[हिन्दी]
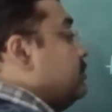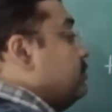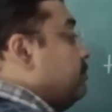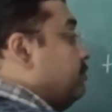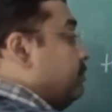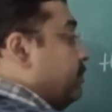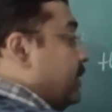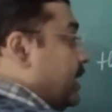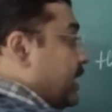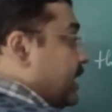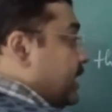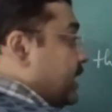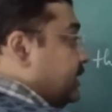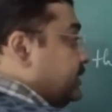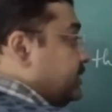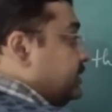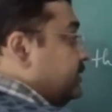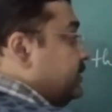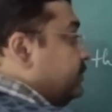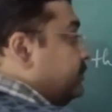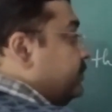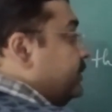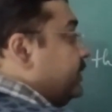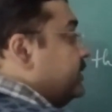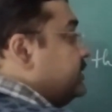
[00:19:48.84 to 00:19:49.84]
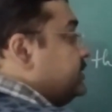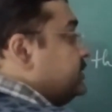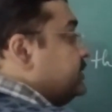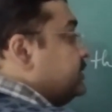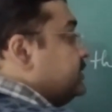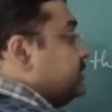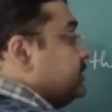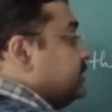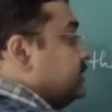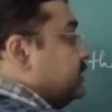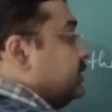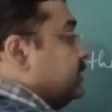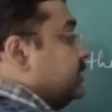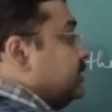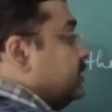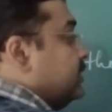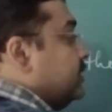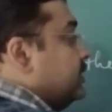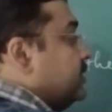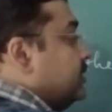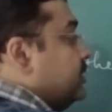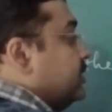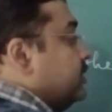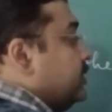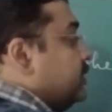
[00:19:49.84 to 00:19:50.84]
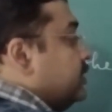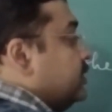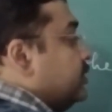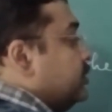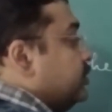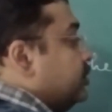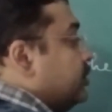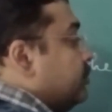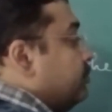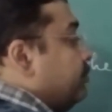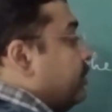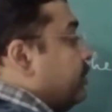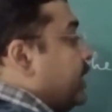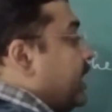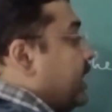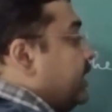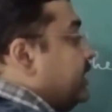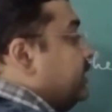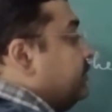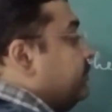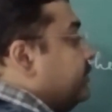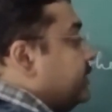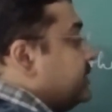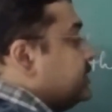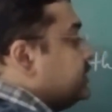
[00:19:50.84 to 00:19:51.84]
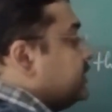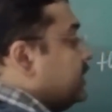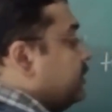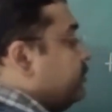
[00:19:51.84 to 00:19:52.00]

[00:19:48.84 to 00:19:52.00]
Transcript: पाथ डिफरेंस तो पाथ डिफरेंस का